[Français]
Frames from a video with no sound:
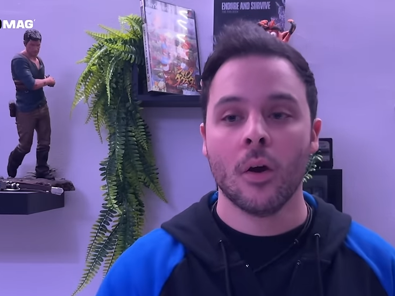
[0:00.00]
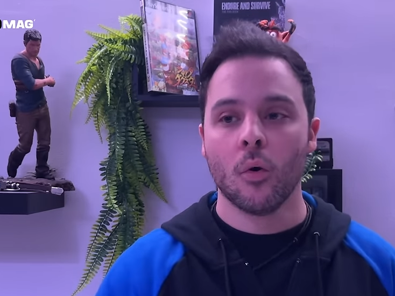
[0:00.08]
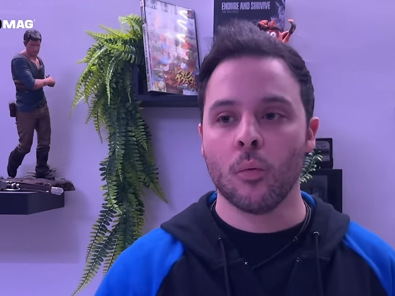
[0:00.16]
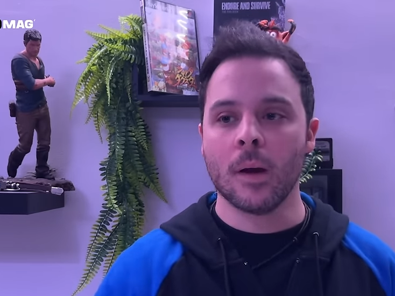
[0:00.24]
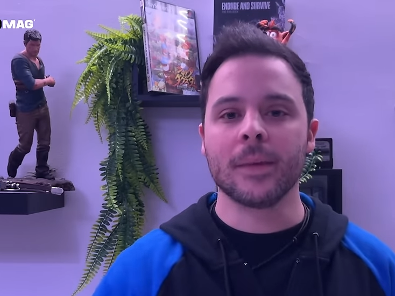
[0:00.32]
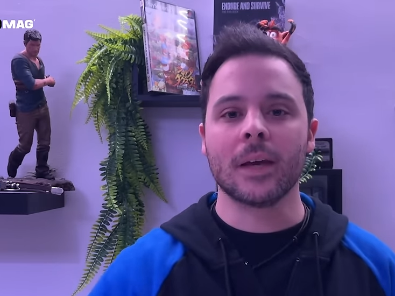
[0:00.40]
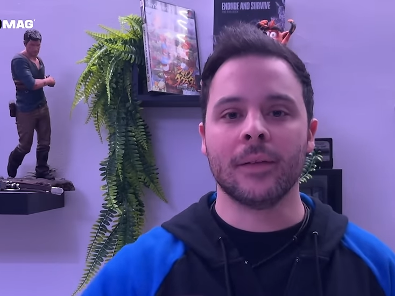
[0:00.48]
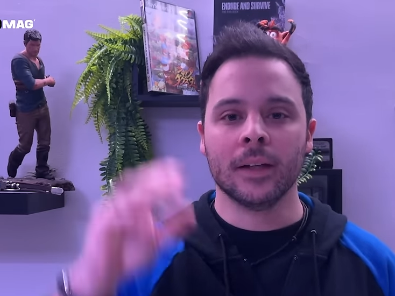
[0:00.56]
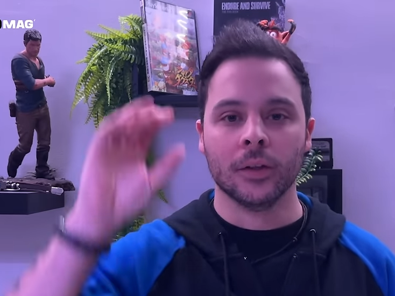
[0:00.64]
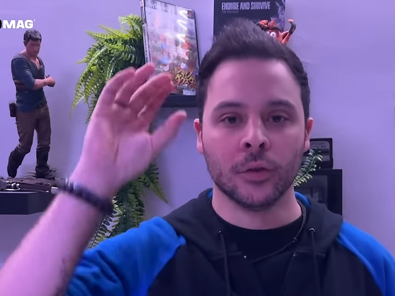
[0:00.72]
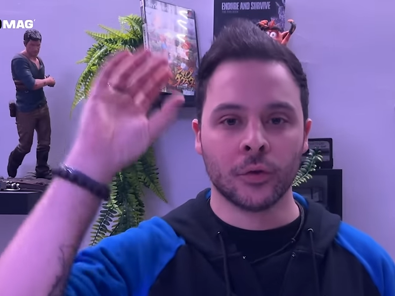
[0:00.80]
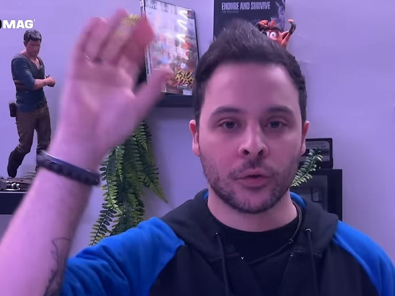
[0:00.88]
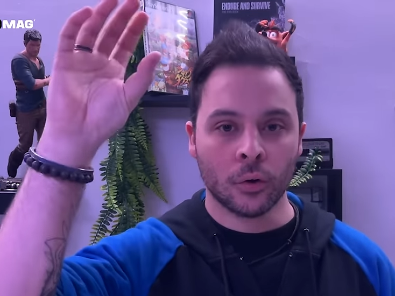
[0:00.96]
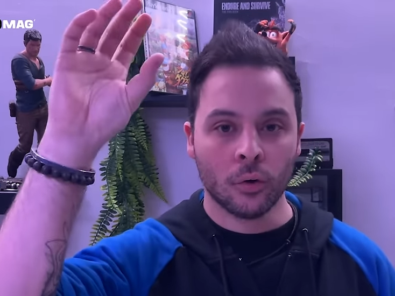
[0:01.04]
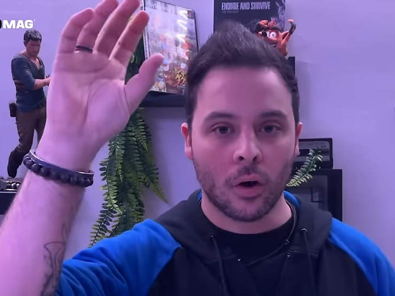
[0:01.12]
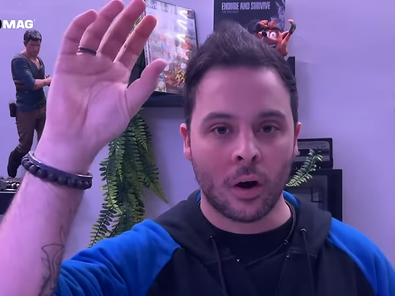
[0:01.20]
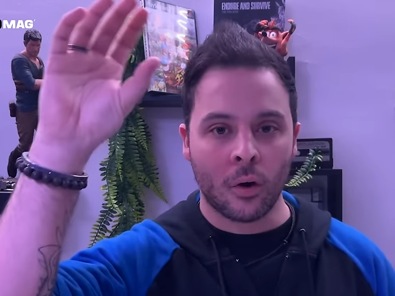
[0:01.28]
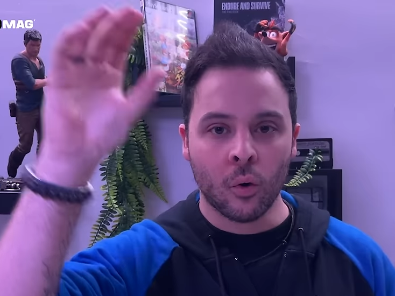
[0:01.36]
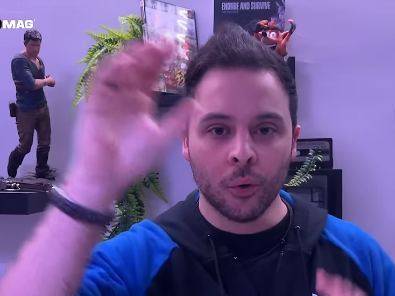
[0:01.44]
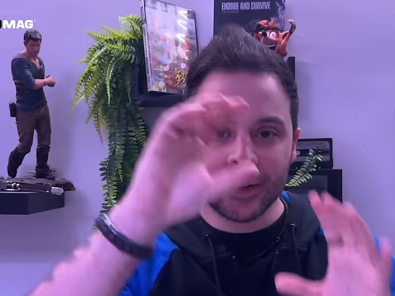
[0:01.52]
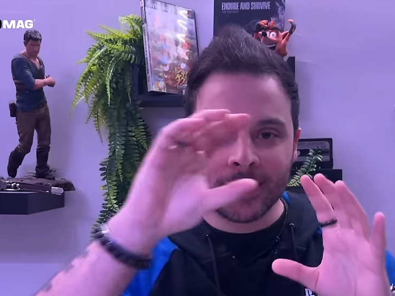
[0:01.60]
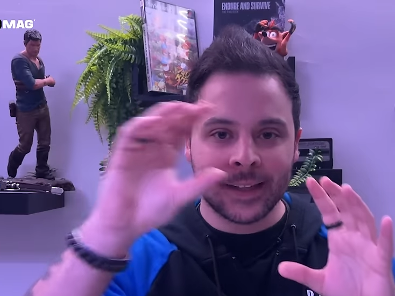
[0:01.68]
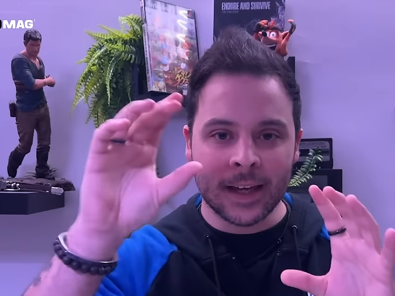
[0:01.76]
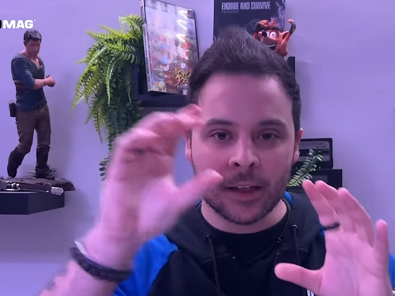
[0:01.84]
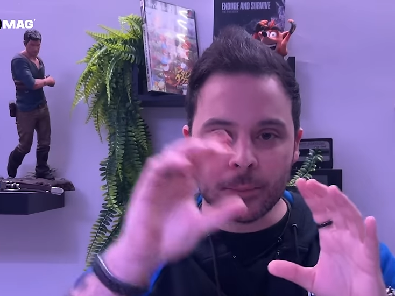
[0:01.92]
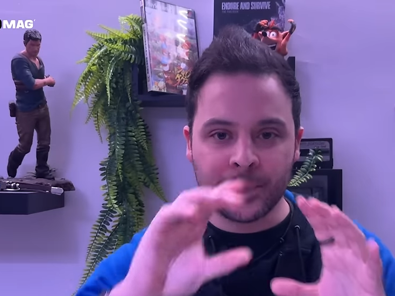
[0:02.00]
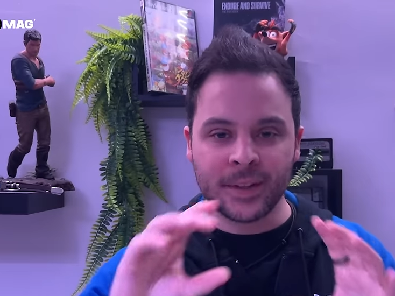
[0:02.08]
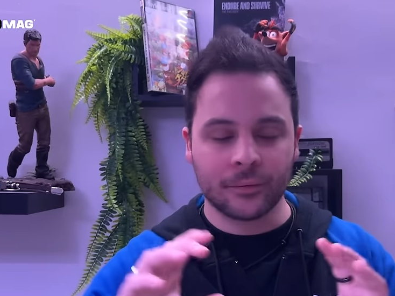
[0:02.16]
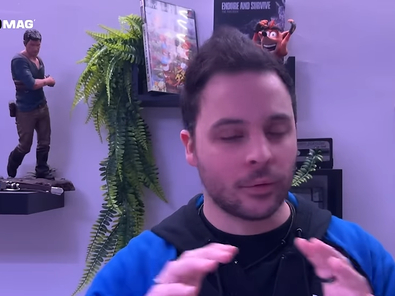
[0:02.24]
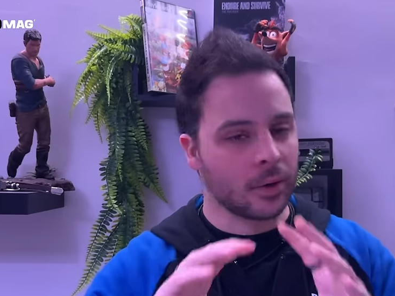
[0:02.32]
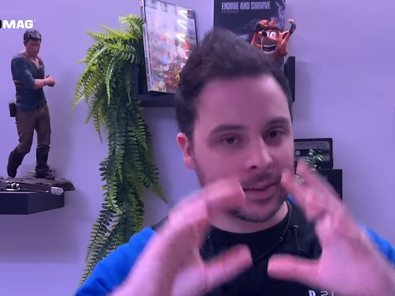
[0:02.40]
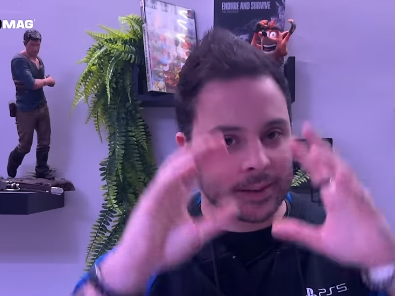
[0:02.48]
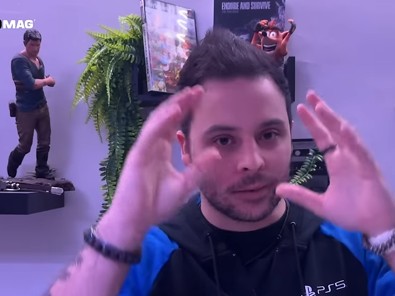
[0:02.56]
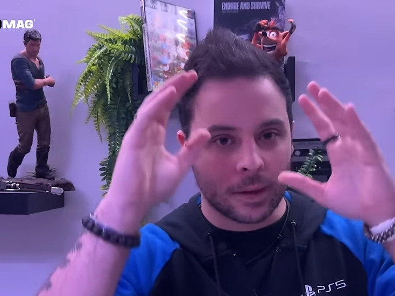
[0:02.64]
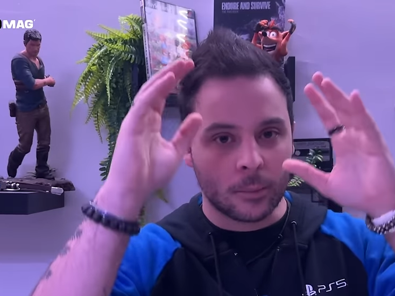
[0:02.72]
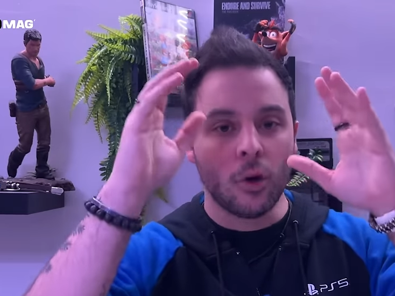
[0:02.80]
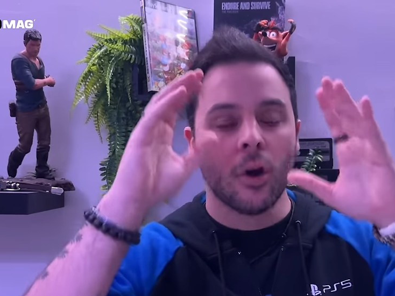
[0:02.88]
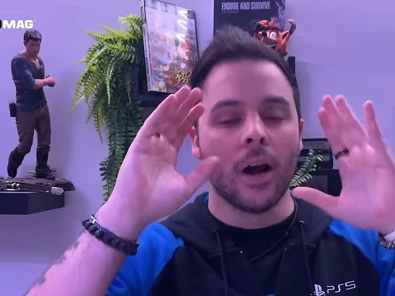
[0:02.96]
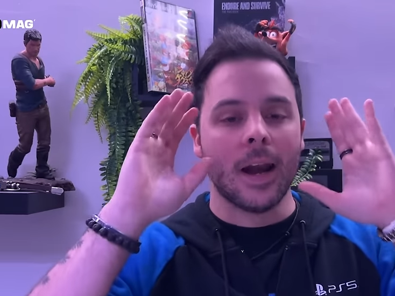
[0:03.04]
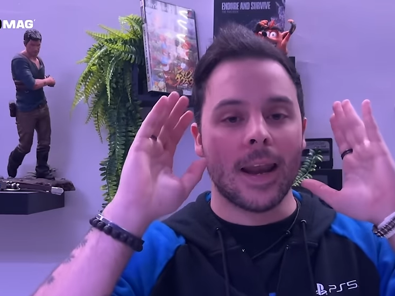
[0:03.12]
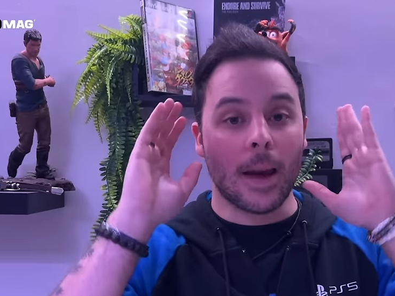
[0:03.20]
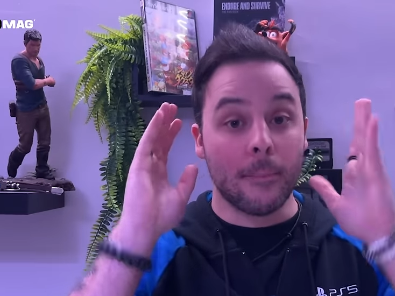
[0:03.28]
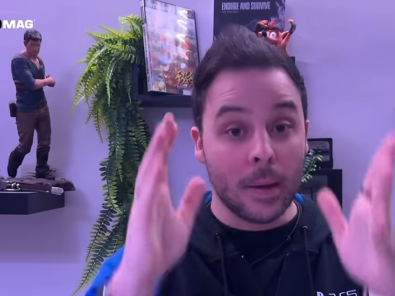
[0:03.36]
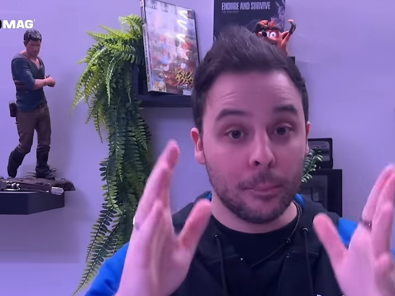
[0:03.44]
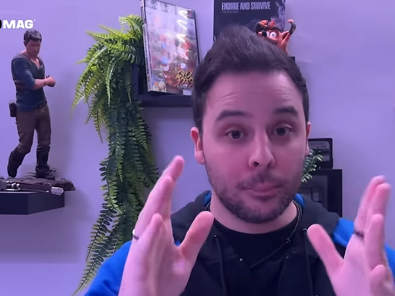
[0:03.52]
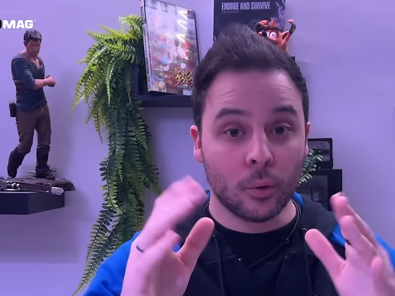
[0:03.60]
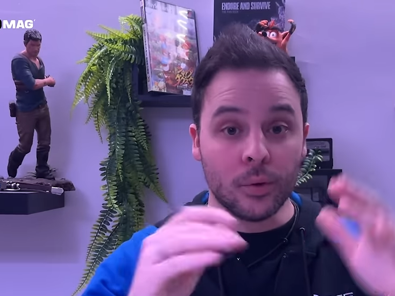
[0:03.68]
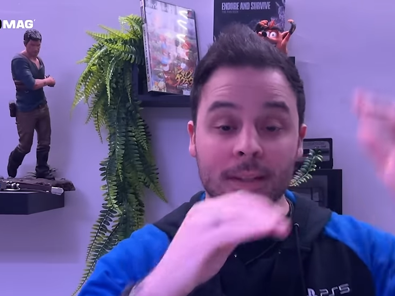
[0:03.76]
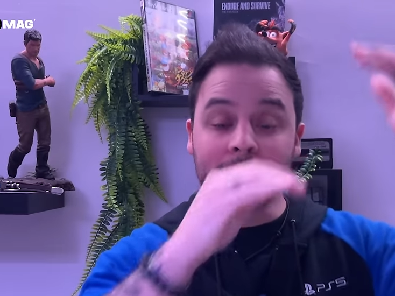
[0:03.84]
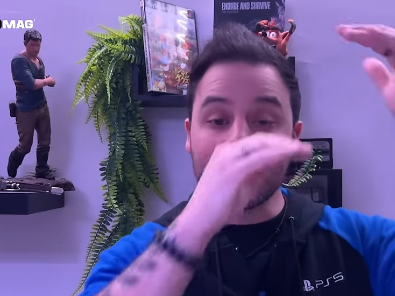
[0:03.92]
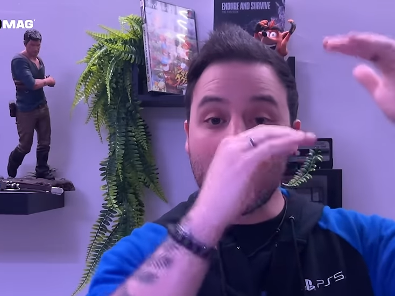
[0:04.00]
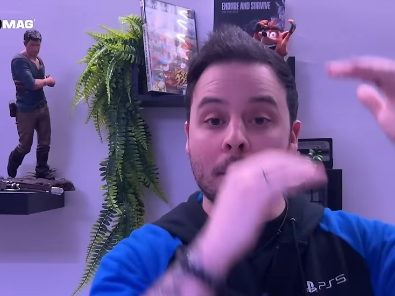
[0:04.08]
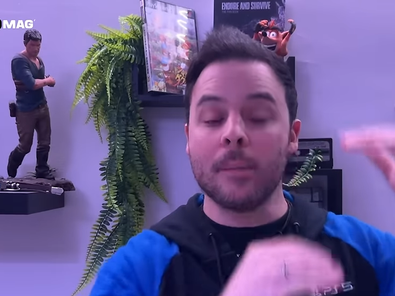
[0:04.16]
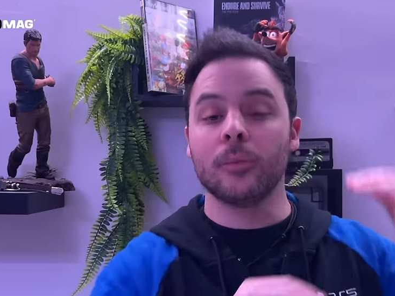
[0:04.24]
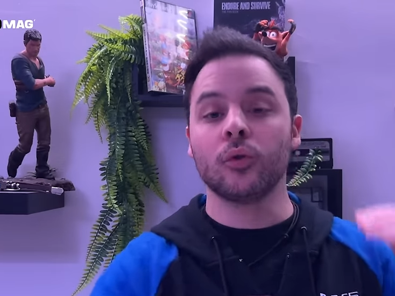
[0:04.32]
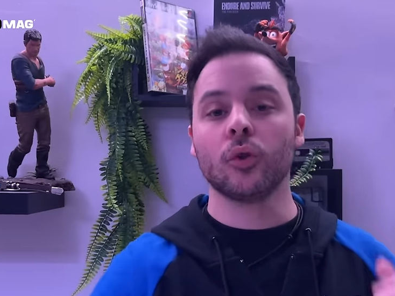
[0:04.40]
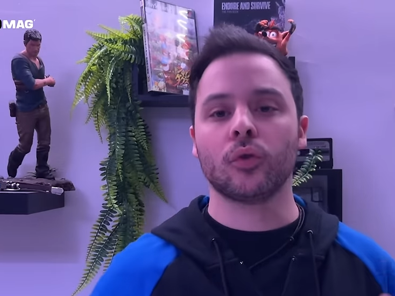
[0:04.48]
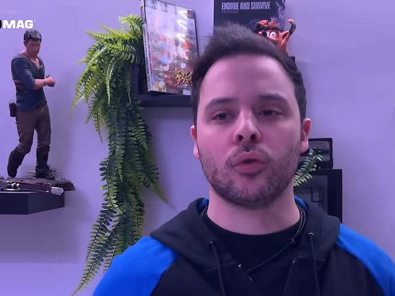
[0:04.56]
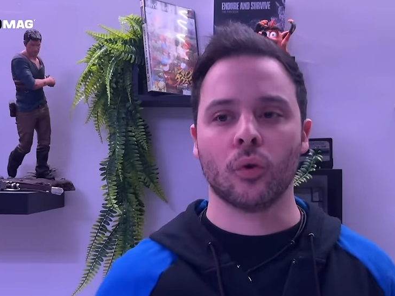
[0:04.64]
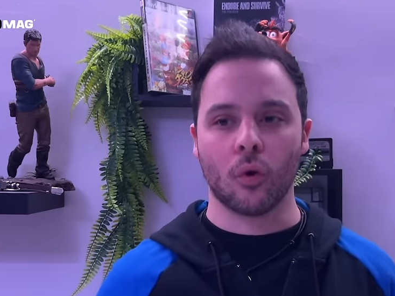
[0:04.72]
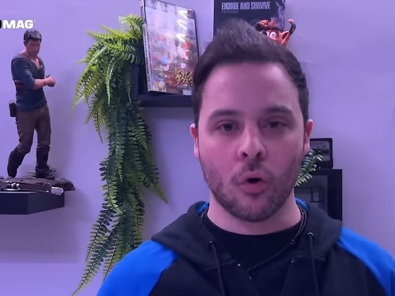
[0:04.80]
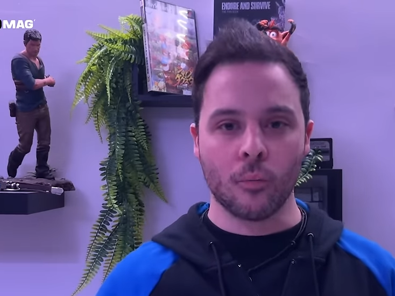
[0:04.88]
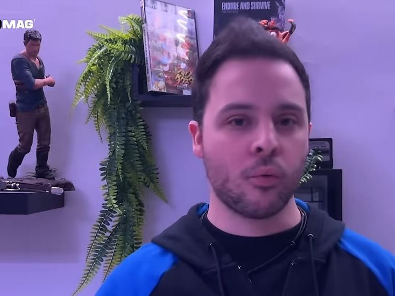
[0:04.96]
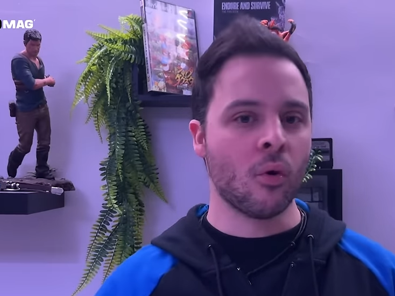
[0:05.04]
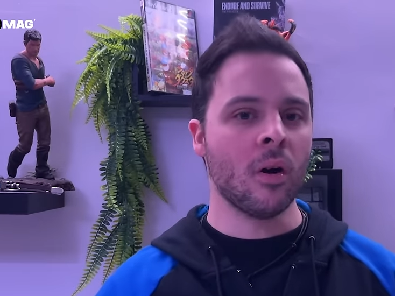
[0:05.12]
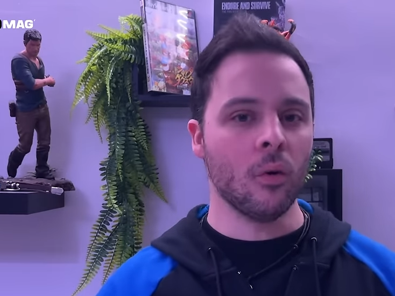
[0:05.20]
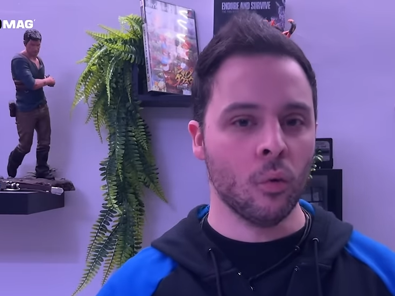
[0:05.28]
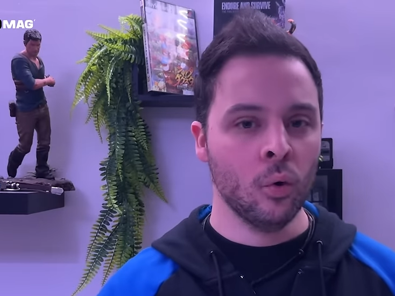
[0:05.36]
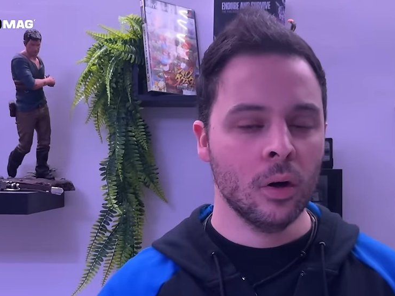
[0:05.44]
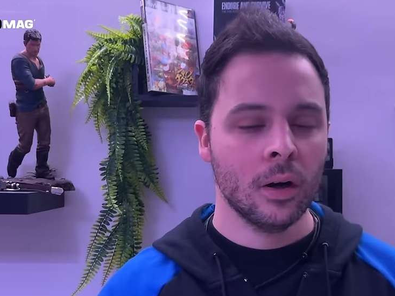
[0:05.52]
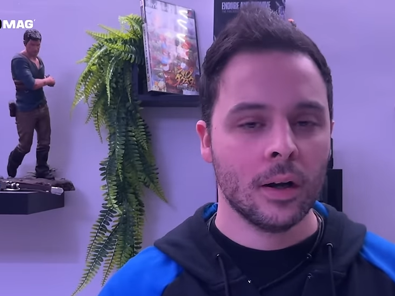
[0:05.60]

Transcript: ou même il y avait The en haut, Day Before, c'était vraiment la même police et la même structure, au point où